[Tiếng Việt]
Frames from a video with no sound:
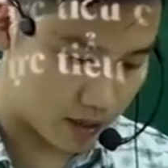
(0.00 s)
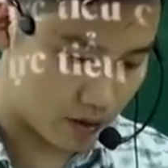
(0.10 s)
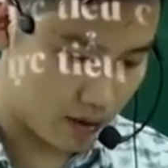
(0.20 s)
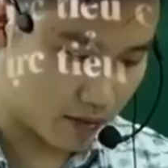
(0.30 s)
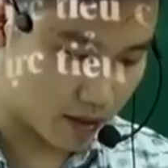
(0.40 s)

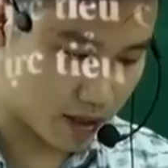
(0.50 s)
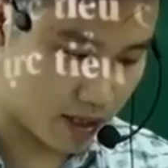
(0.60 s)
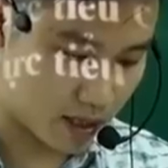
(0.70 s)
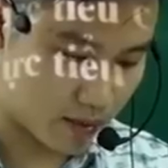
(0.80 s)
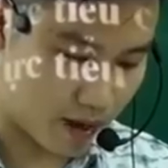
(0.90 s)
Số điểm cực
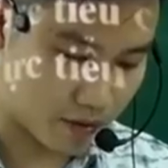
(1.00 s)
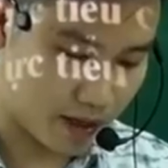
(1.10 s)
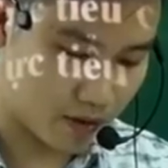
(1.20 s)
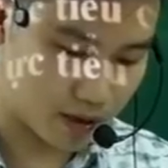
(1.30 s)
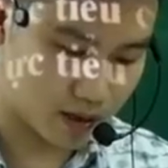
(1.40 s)
trị là bao
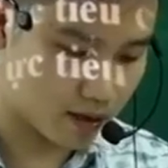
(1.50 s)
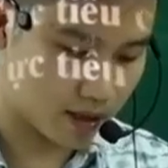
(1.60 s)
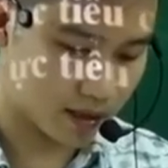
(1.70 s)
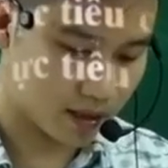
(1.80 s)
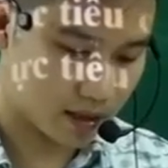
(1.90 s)
nhiêu các thứ
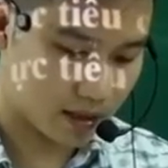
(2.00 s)
thì